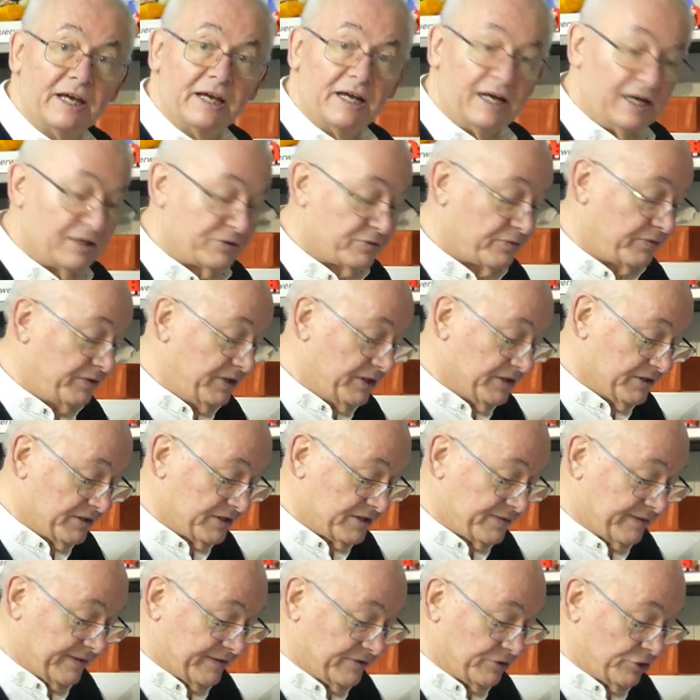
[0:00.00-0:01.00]
also
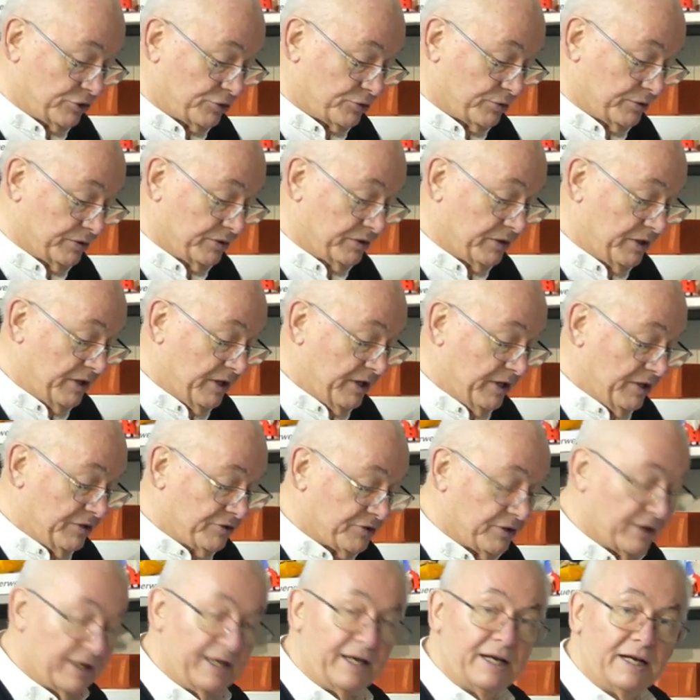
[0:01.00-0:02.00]
24 Stunden
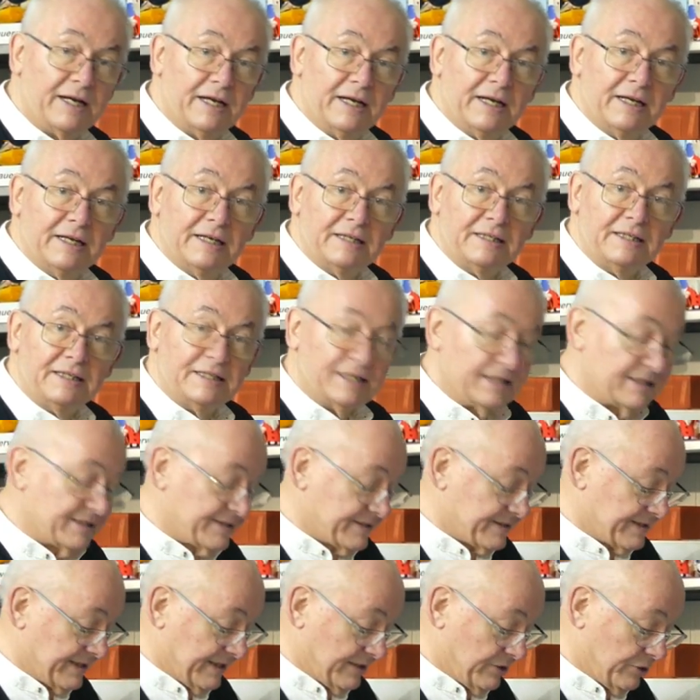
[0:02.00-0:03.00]
soll er die
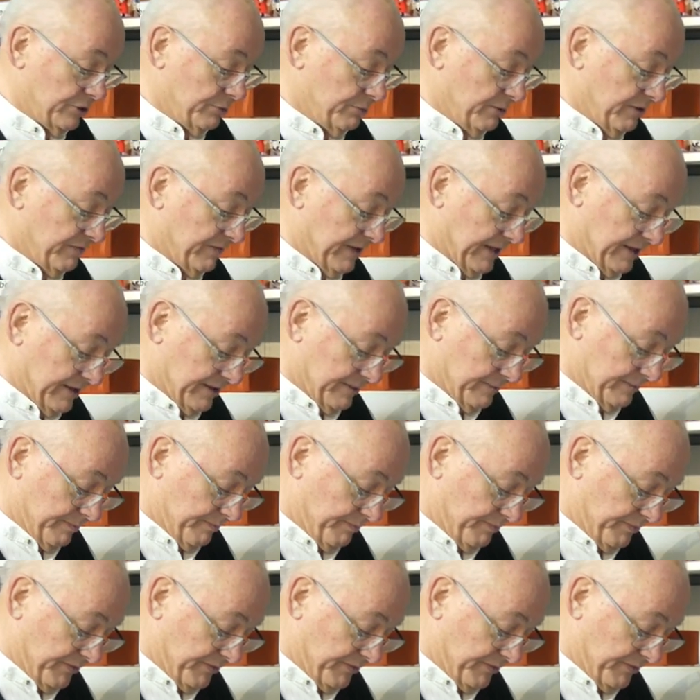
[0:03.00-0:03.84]
ganze Sache überwachen.